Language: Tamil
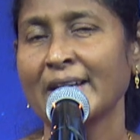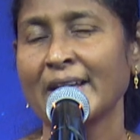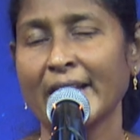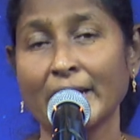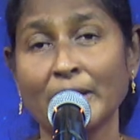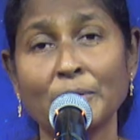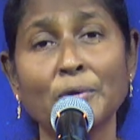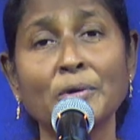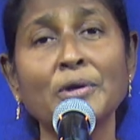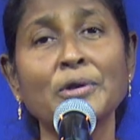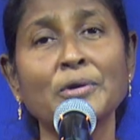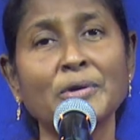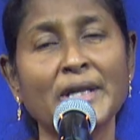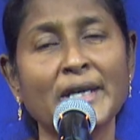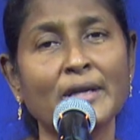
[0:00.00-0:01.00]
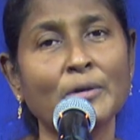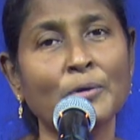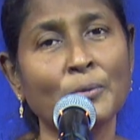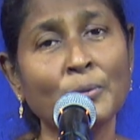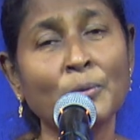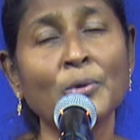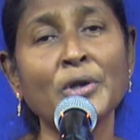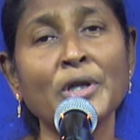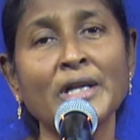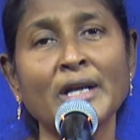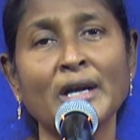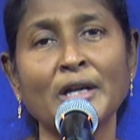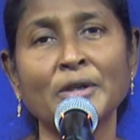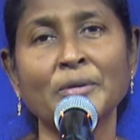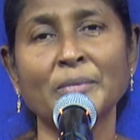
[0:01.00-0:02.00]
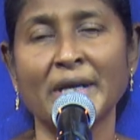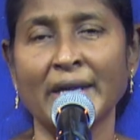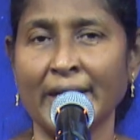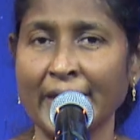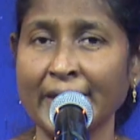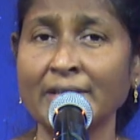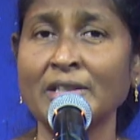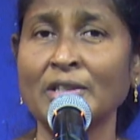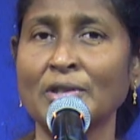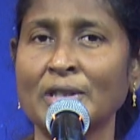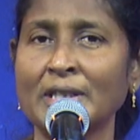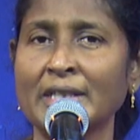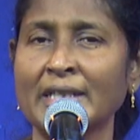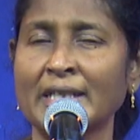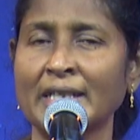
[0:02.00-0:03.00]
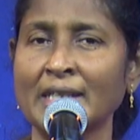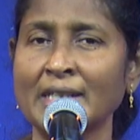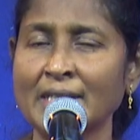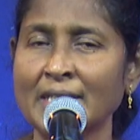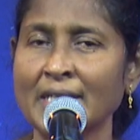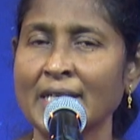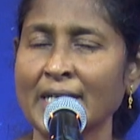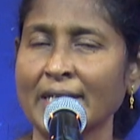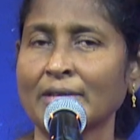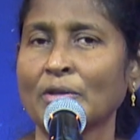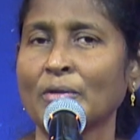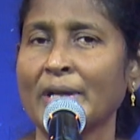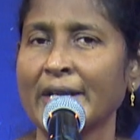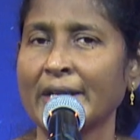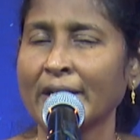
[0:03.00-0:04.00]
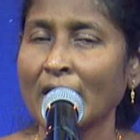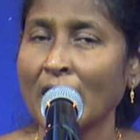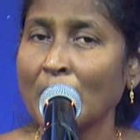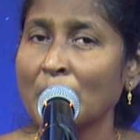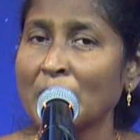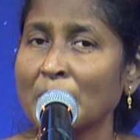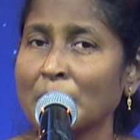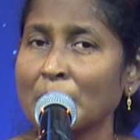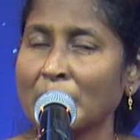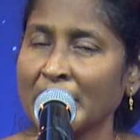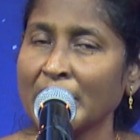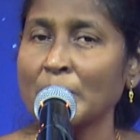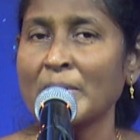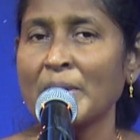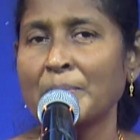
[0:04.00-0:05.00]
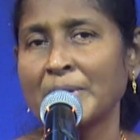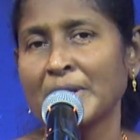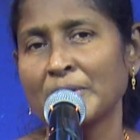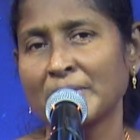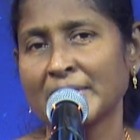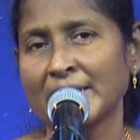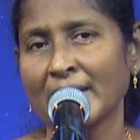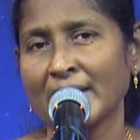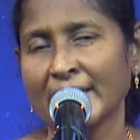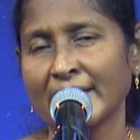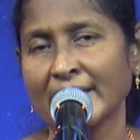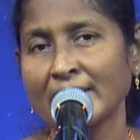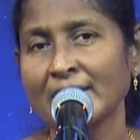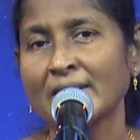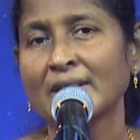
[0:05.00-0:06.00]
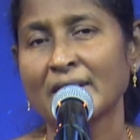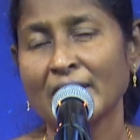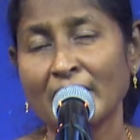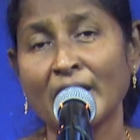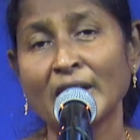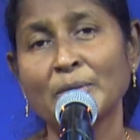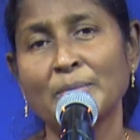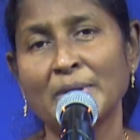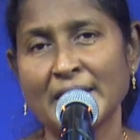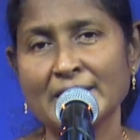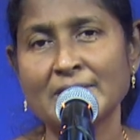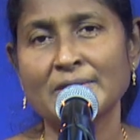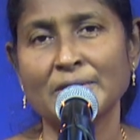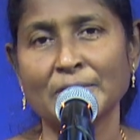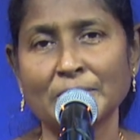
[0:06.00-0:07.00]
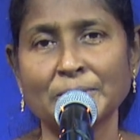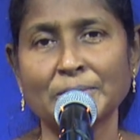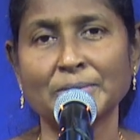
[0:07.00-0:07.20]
எங்களோடு கூட ஒவ்வொரு நாளும் இணைந்து கொள்ளுங்கள் கத்தருடைய நாமம் மகிமைப்படுவதாக காட் பிளஸ் யூ